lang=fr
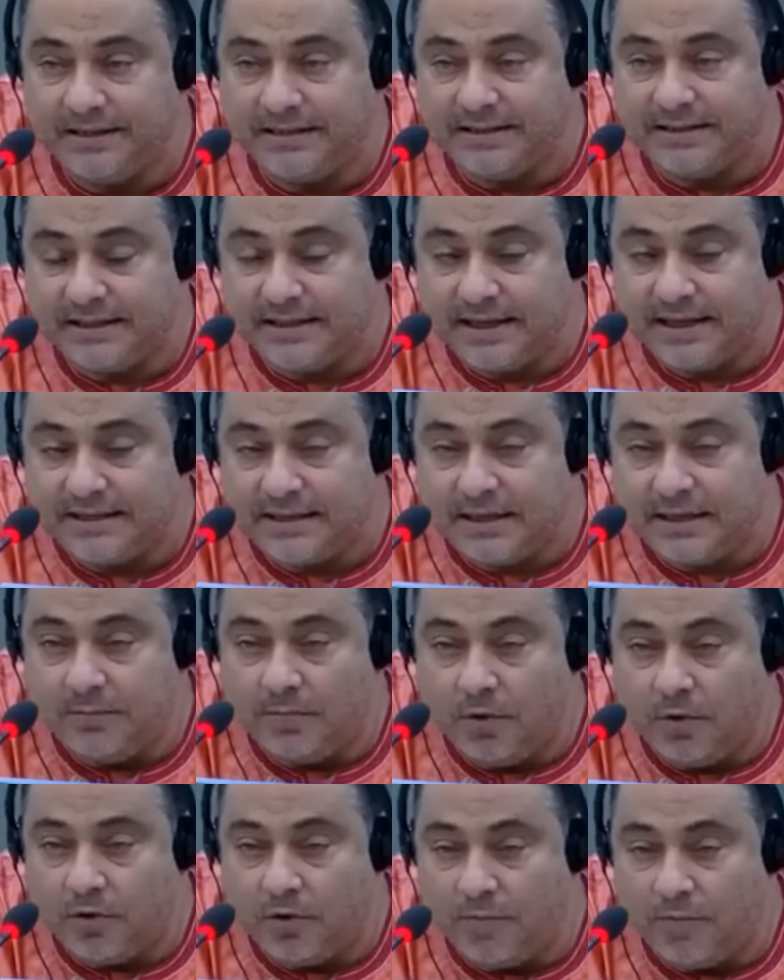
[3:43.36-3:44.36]
C'est ainsi,
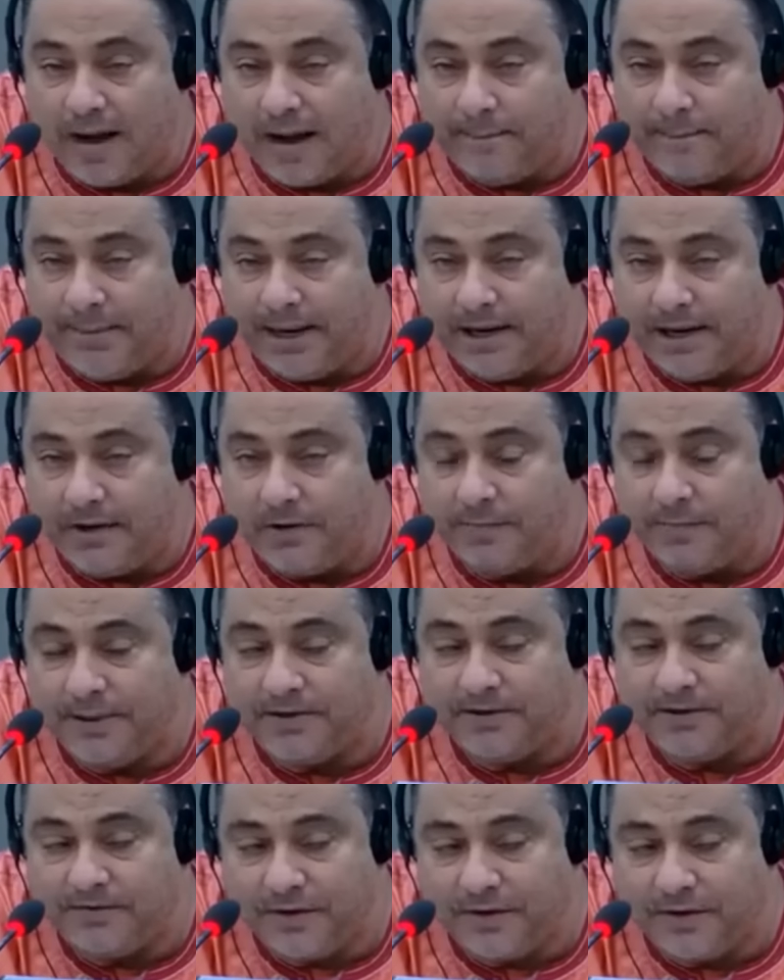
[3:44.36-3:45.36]
Moro m'a appelé, le
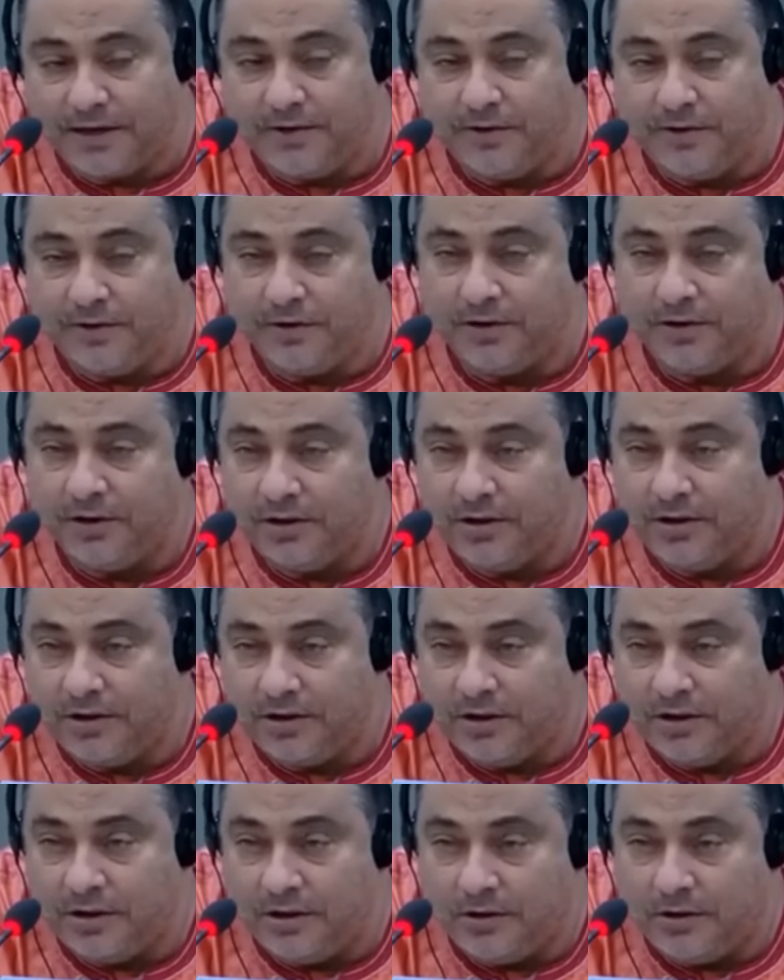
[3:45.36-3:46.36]
petit frère de
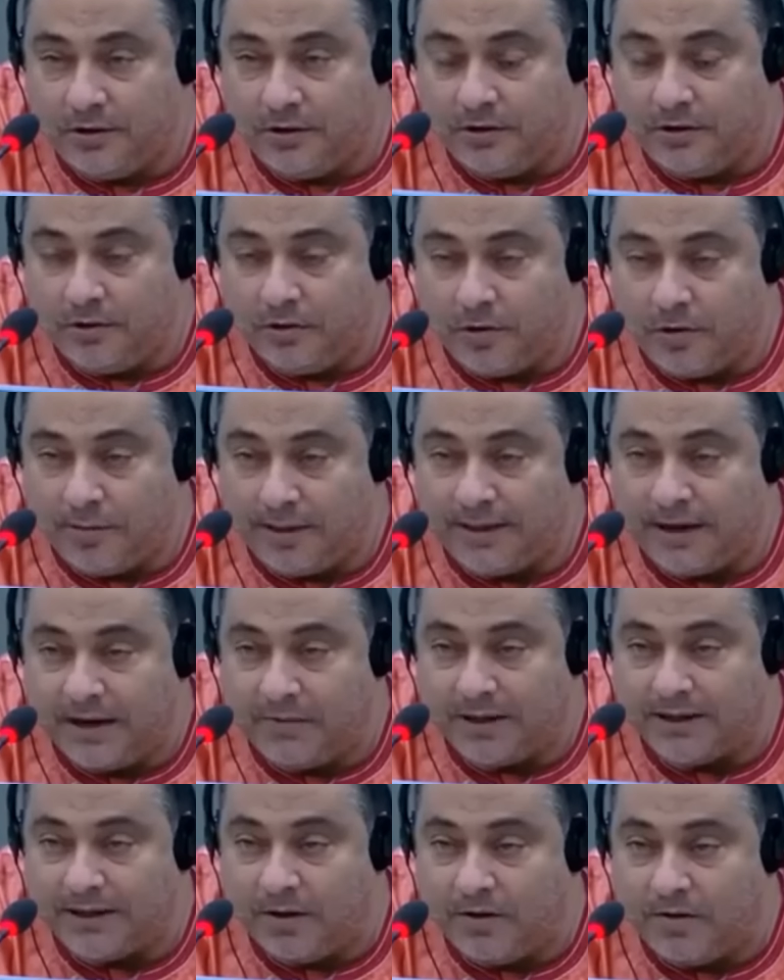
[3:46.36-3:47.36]
euh, commandant
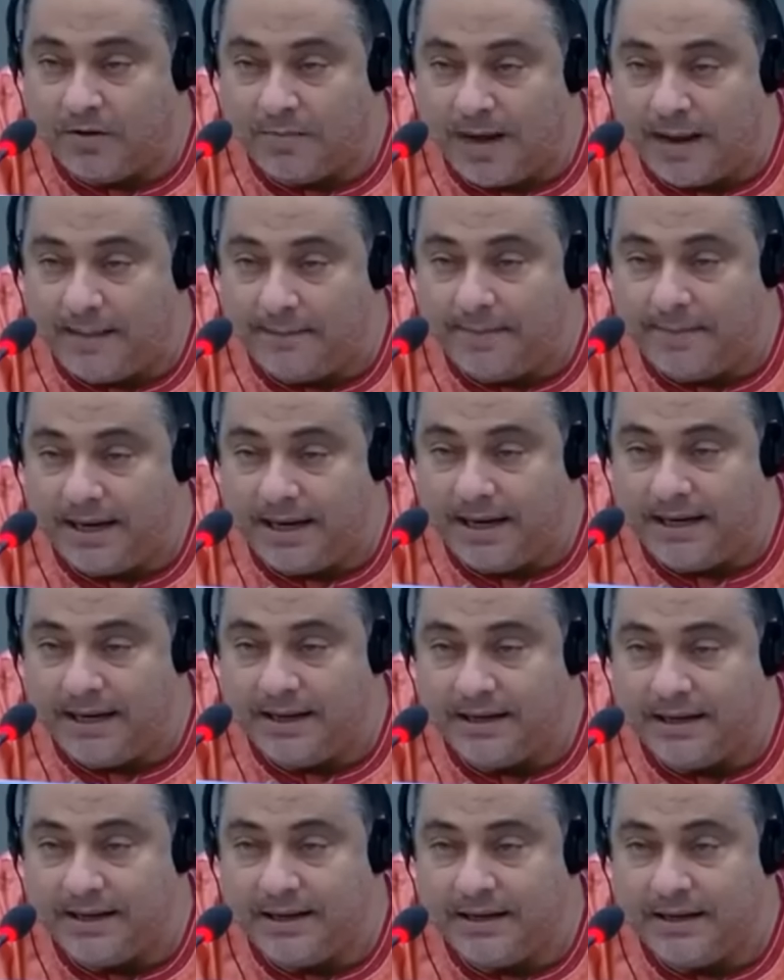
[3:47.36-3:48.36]
Ouattara m'a appelé.
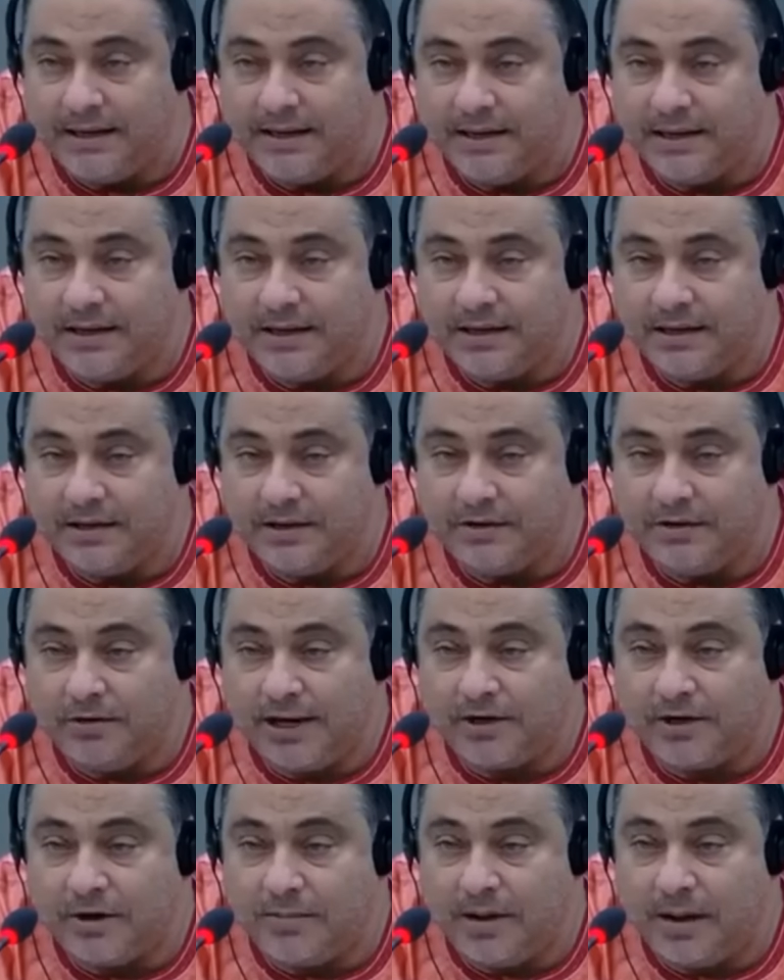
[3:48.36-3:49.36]
je
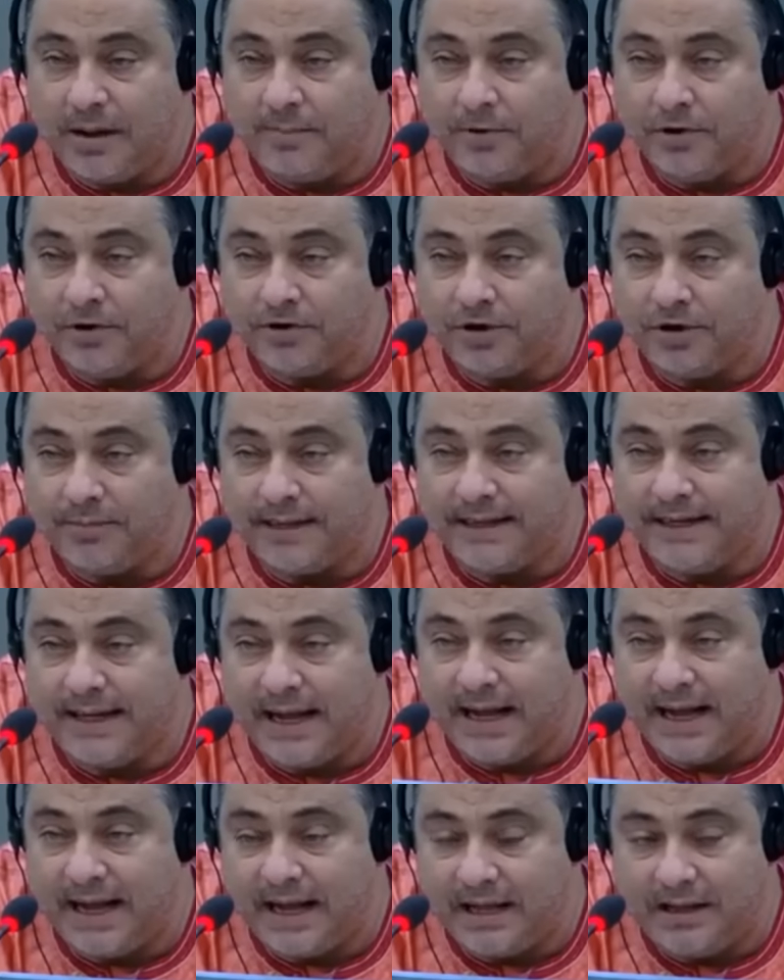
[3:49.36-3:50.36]
lui ai donné ma position, il m'a dit,
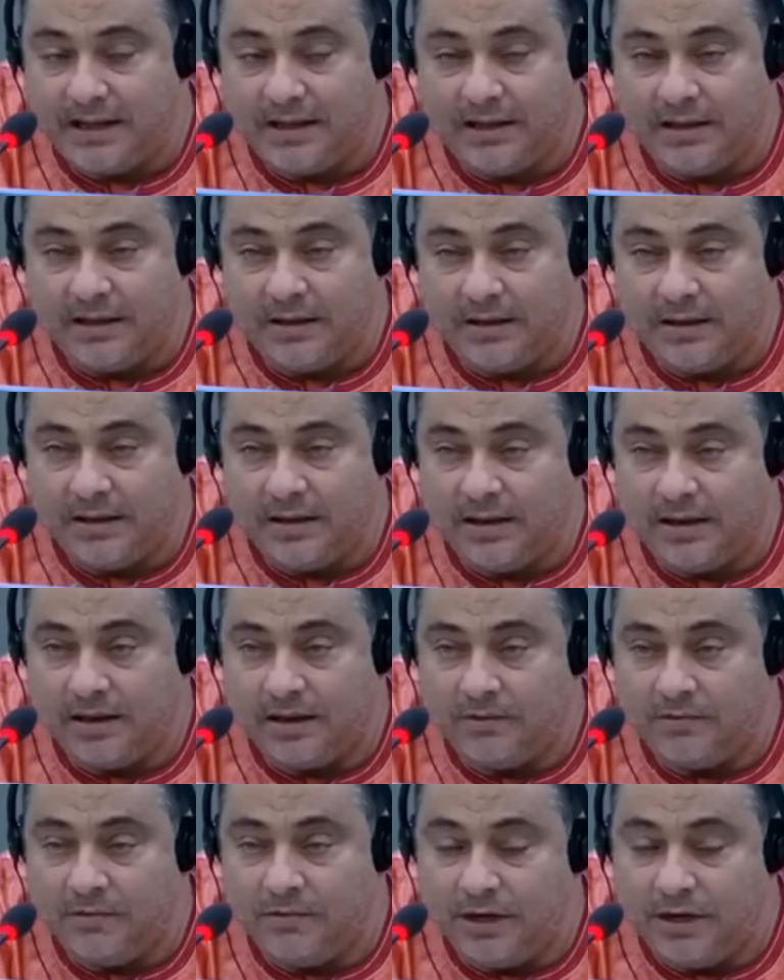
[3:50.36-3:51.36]
ah,
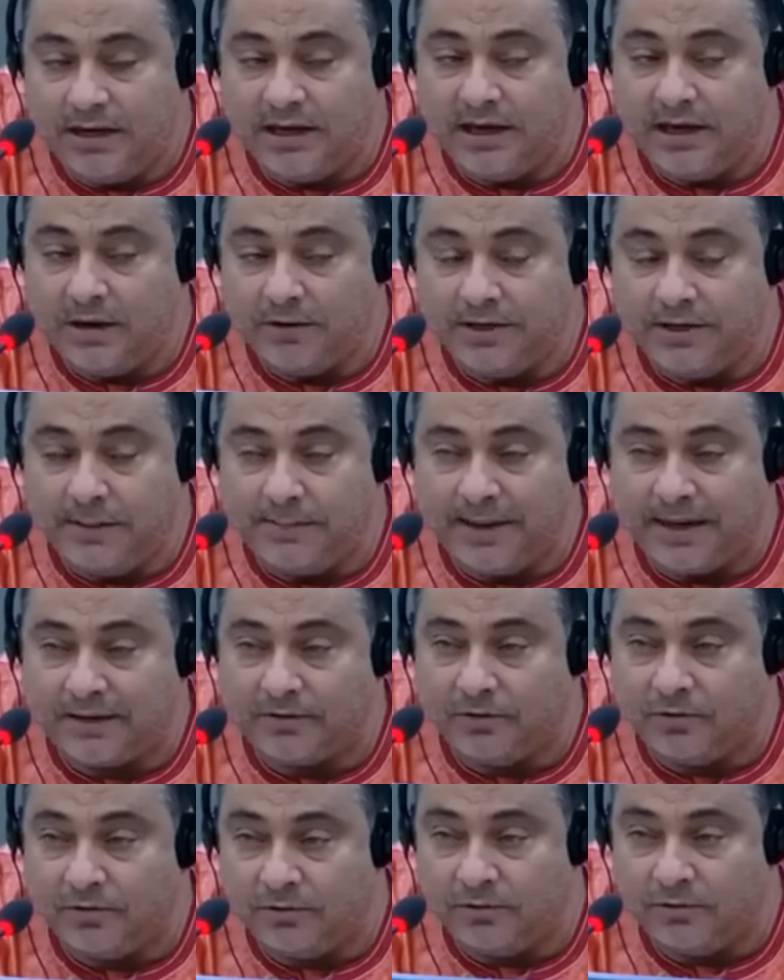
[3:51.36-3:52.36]
euh, lui, il est au deux
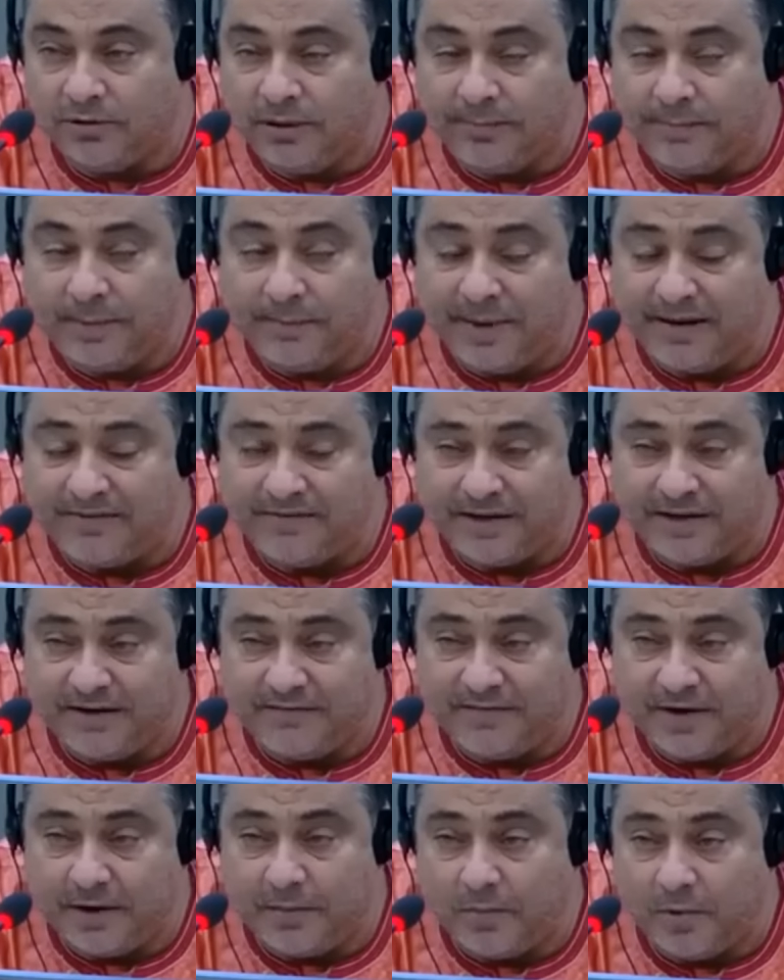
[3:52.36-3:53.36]
plateaux, il ne peut pas
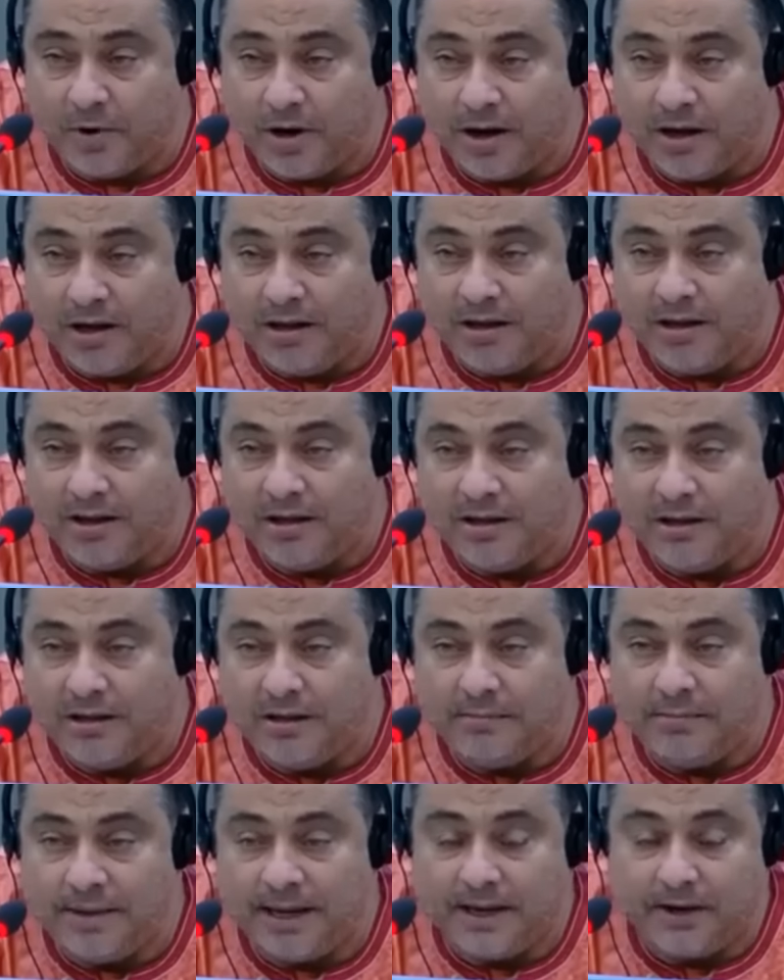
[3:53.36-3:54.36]
venir vers moi.
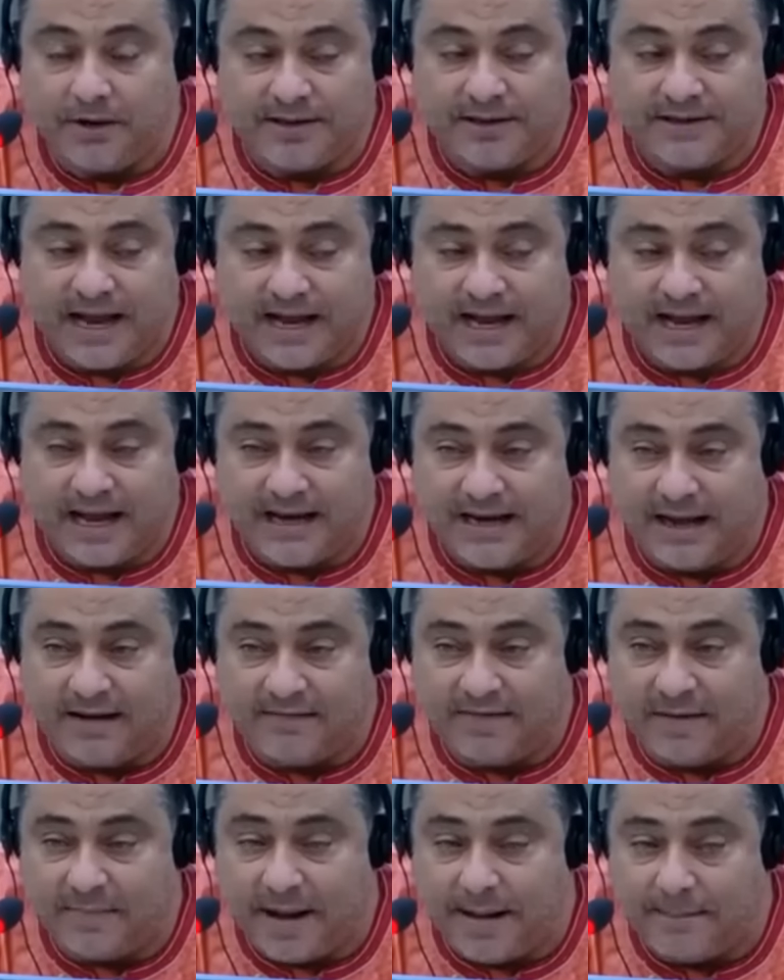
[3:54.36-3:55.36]
Mais que Zacharia
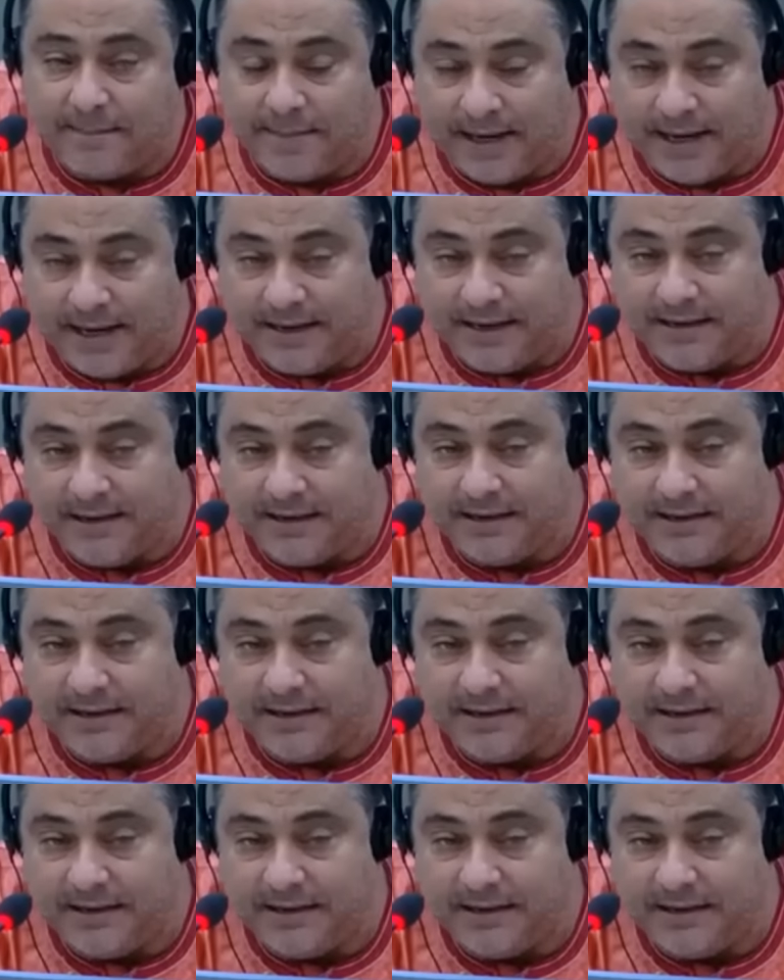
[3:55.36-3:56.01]
va m'appeler.